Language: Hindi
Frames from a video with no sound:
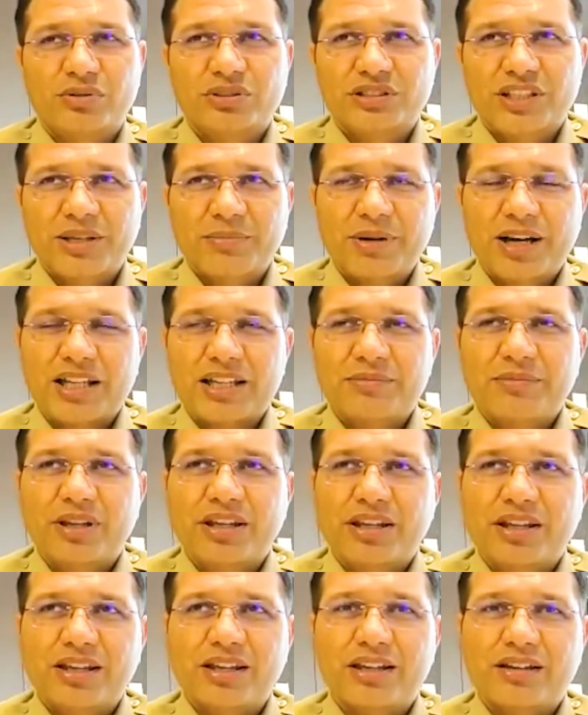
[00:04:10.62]
उसके बाद
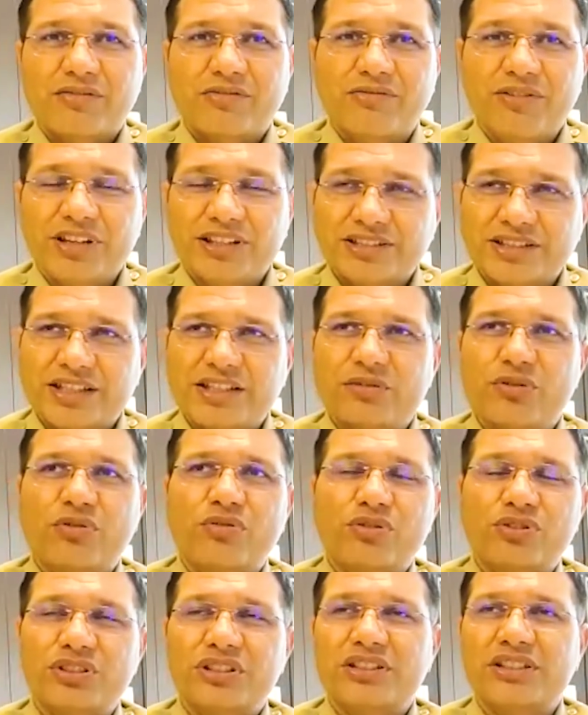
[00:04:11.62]
में फिर से वो
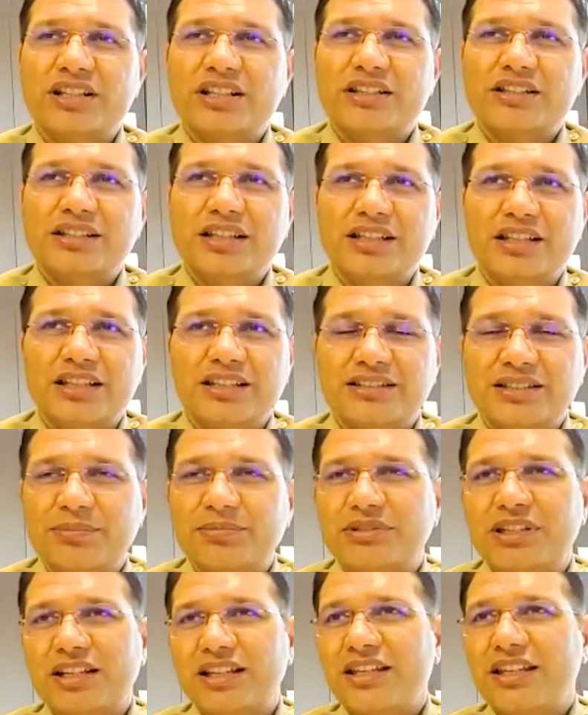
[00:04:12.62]
कोशिश करते हैं
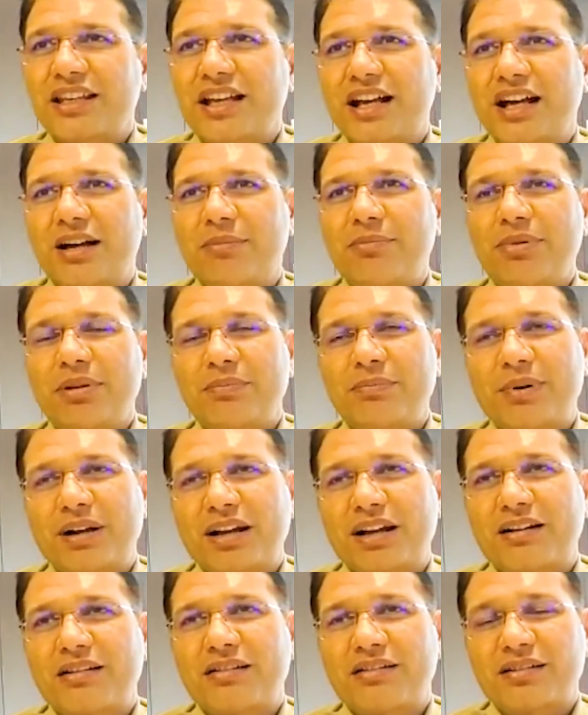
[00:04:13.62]
जब तक कि आप
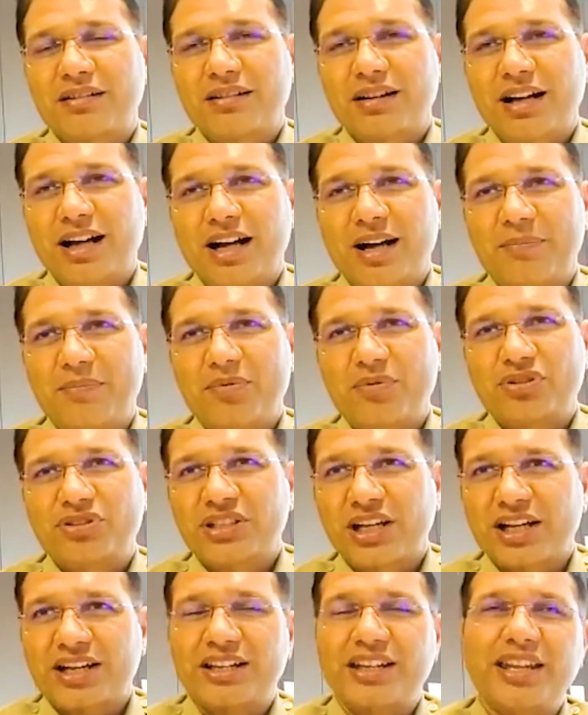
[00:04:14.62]
पक आपको
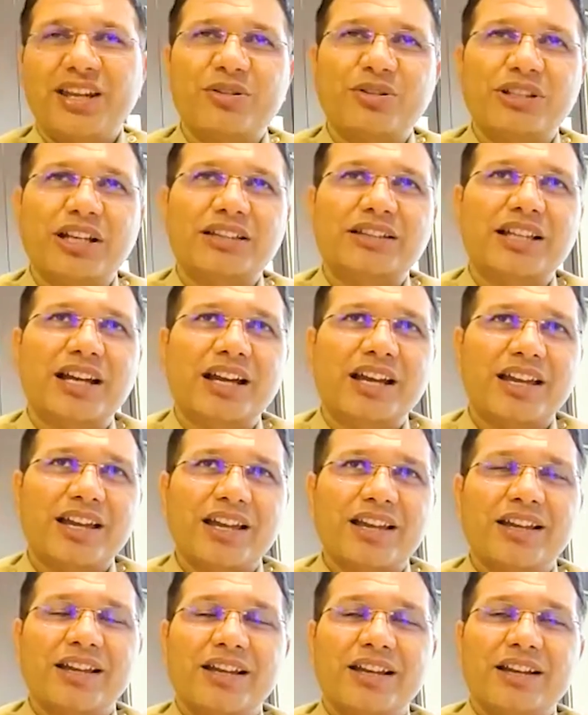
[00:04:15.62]
शक नहीं हो जाता है
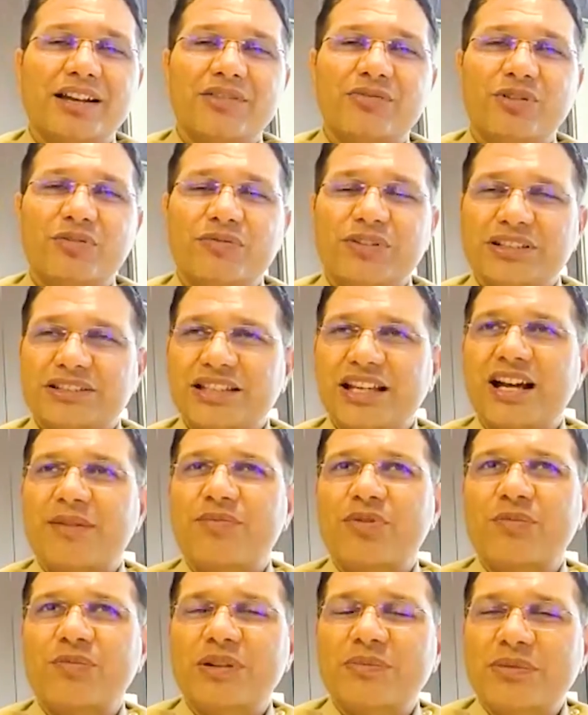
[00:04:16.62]
वो फिर से
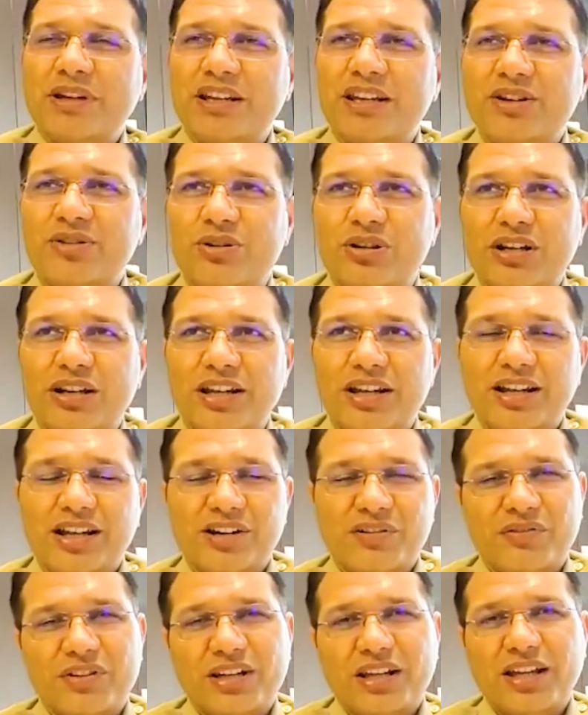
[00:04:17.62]
आपको फिर पैनिक कॉल
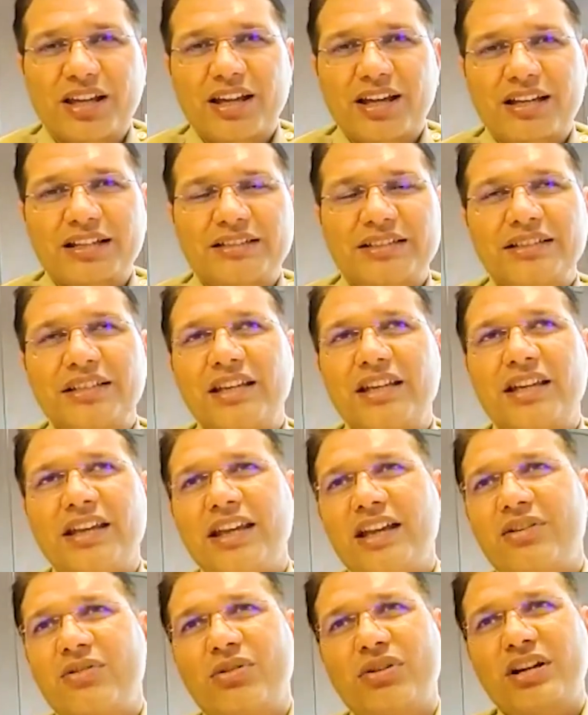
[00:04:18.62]
करेगा और फिर कहेगा कि जी
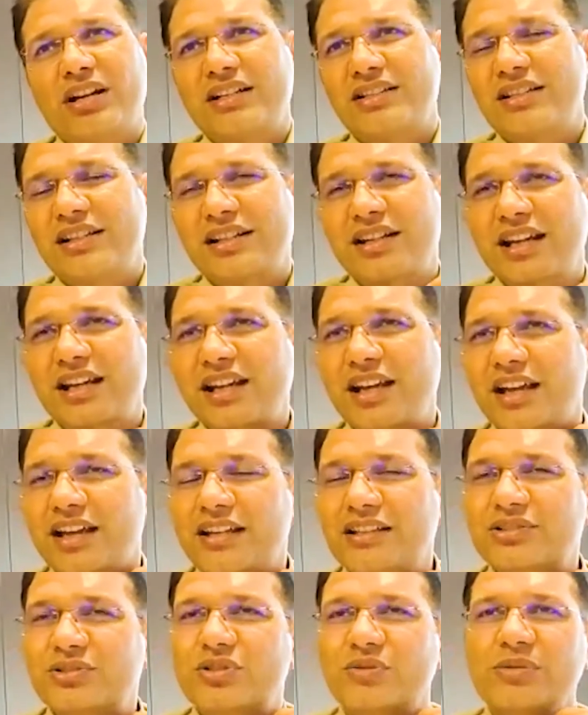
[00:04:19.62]
ये एक और अर्जेंट रह गया
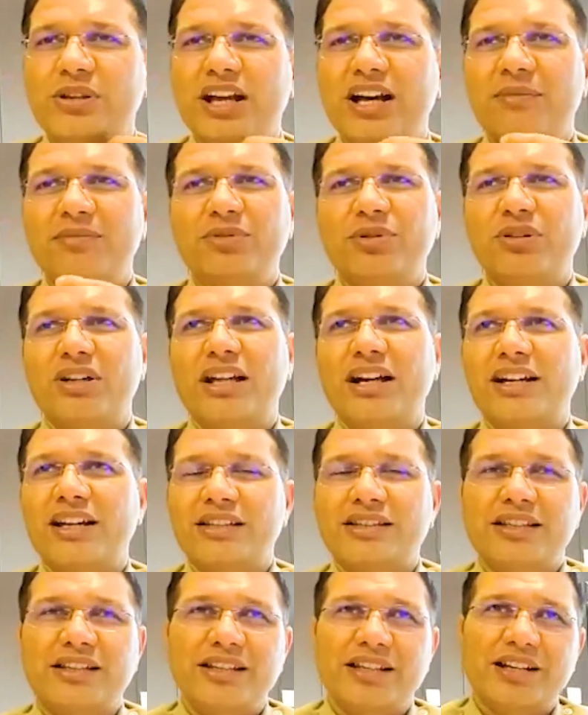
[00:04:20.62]
है इसको भी आप दो लाख
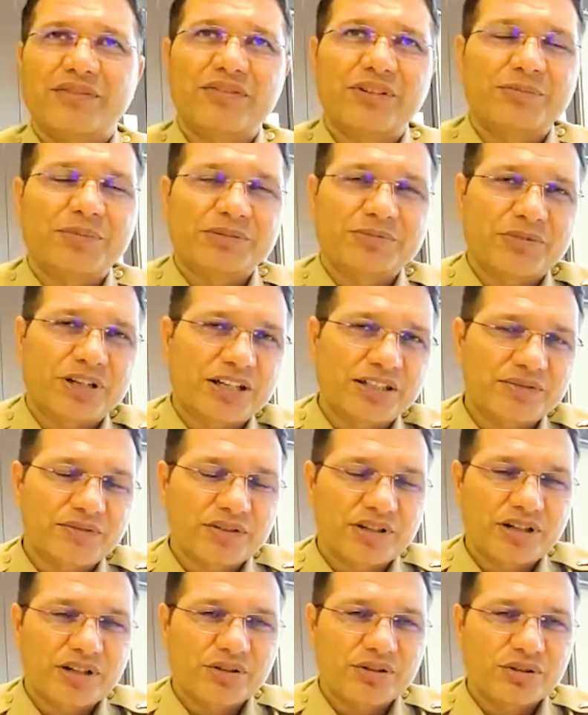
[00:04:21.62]
या तीन लाख फिर
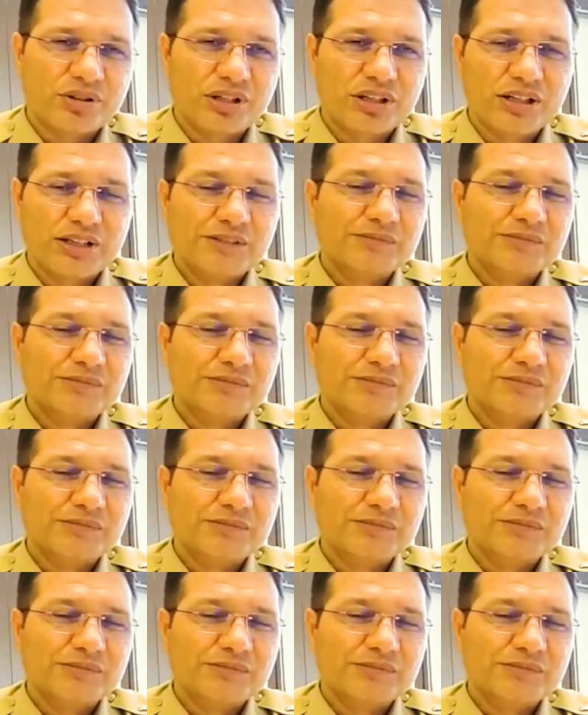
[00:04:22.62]
ट्रांसफ़र कर दो